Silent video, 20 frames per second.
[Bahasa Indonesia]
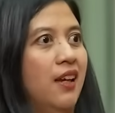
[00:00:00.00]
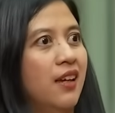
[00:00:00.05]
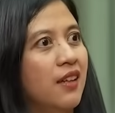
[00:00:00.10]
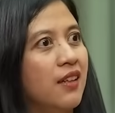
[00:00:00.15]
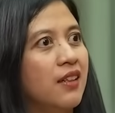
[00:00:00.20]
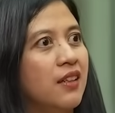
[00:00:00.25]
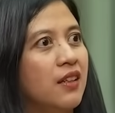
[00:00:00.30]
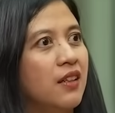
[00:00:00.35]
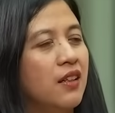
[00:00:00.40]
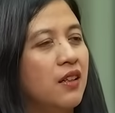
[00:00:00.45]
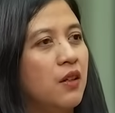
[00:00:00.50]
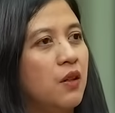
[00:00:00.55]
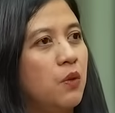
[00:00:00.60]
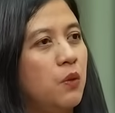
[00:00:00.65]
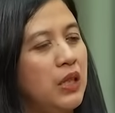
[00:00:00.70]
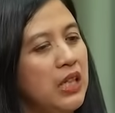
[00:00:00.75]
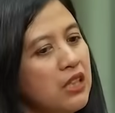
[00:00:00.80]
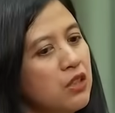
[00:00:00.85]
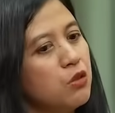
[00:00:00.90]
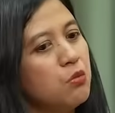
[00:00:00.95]
Yeah.
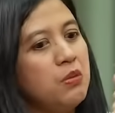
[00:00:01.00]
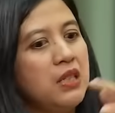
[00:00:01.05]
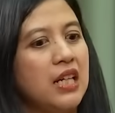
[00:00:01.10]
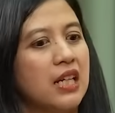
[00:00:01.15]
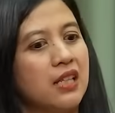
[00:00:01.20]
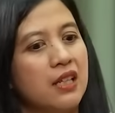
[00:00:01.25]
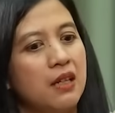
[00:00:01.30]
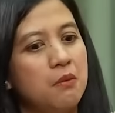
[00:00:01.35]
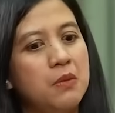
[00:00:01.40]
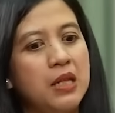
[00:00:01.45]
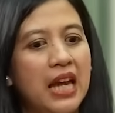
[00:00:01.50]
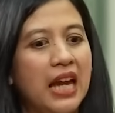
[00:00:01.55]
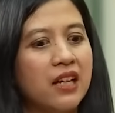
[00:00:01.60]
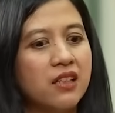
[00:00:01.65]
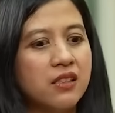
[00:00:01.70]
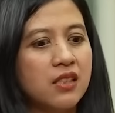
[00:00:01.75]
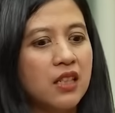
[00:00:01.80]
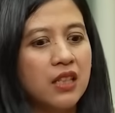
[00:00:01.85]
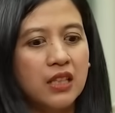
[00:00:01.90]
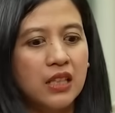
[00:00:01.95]
We need to be be
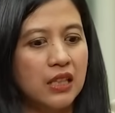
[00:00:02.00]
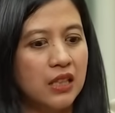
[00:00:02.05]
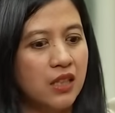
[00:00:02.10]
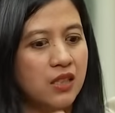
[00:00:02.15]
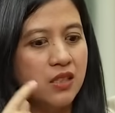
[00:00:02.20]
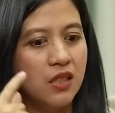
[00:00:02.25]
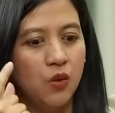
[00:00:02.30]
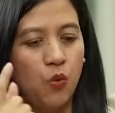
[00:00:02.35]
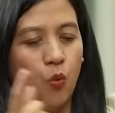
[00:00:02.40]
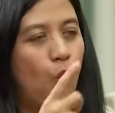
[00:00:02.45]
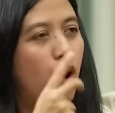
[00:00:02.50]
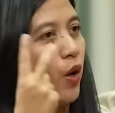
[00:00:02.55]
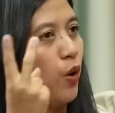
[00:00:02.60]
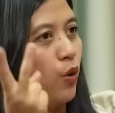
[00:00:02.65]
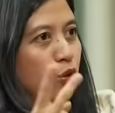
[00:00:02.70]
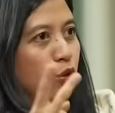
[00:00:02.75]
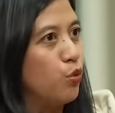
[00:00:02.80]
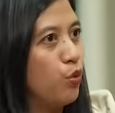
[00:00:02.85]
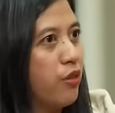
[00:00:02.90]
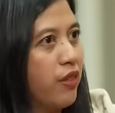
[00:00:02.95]
excellent at least in one or
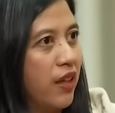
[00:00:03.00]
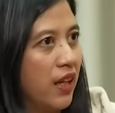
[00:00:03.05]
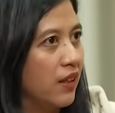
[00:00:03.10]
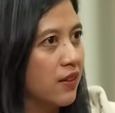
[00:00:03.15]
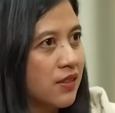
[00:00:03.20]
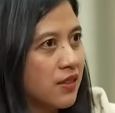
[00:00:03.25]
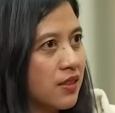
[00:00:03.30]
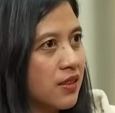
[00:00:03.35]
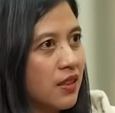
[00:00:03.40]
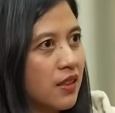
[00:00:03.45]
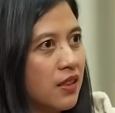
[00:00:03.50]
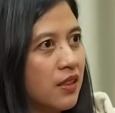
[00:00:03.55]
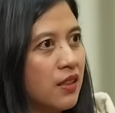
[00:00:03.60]
two things.